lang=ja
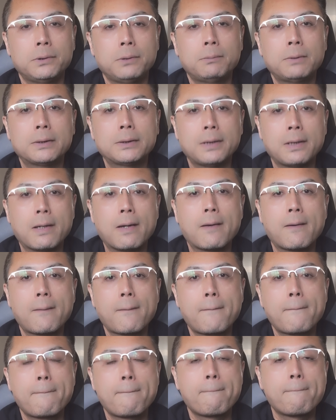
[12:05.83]
ブレません。
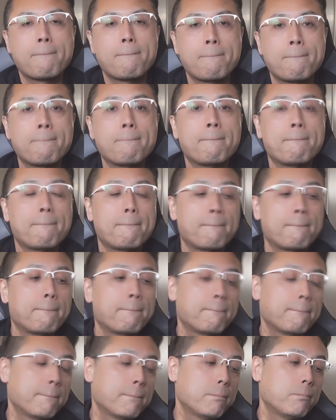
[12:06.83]
うん、
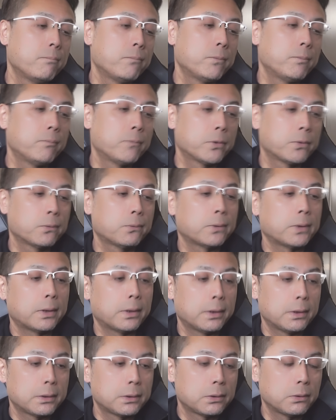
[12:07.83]
そう
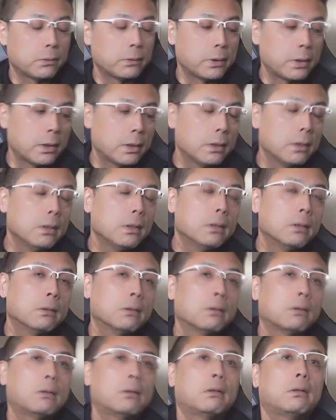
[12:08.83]
なんですよね
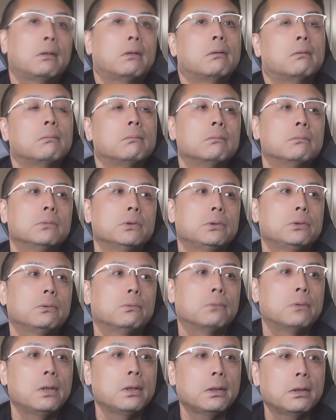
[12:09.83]
だからむし
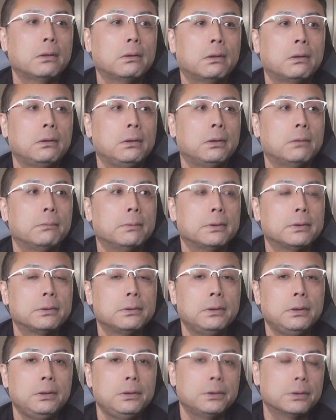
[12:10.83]
ろなきゃないで
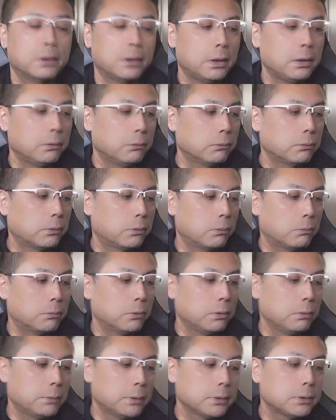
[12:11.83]
別にいいんじゃないのって
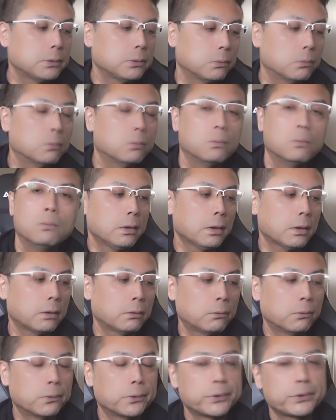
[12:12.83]
思いますよ。なん
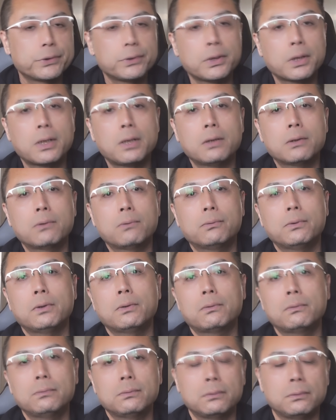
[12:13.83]
か特殊な環境
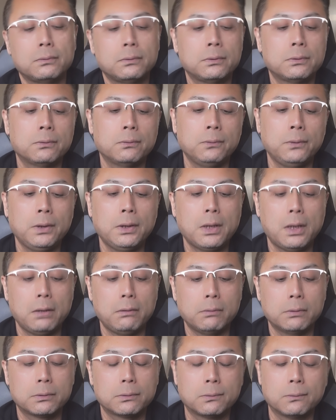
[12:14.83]
で撮る人以
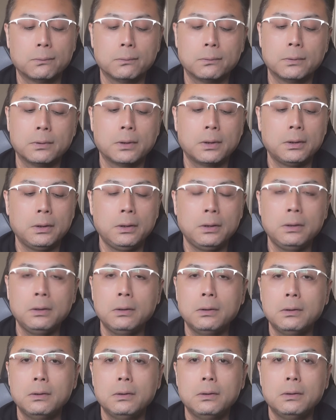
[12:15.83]
外はそんな
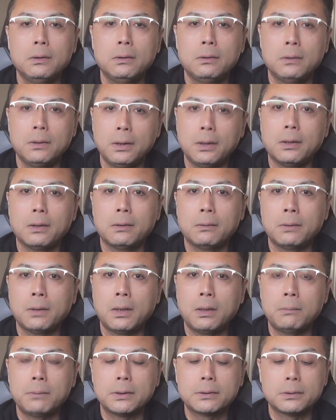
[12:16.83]
にね
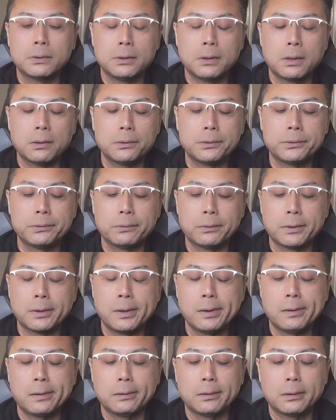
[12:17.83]
ナーバスになる必要は
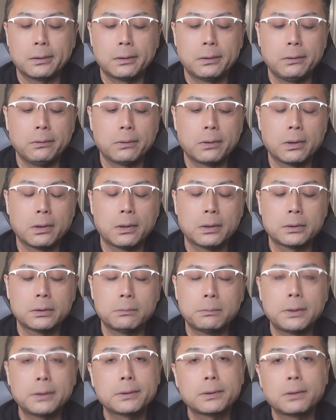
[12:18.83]
ないかなっていう気が
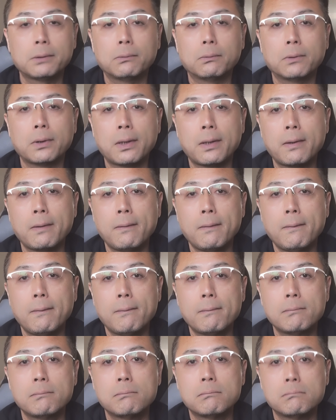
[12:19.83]
しますけどね。
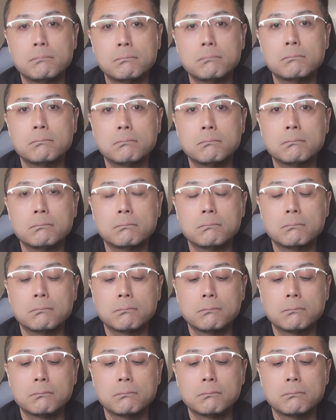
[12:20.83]
うん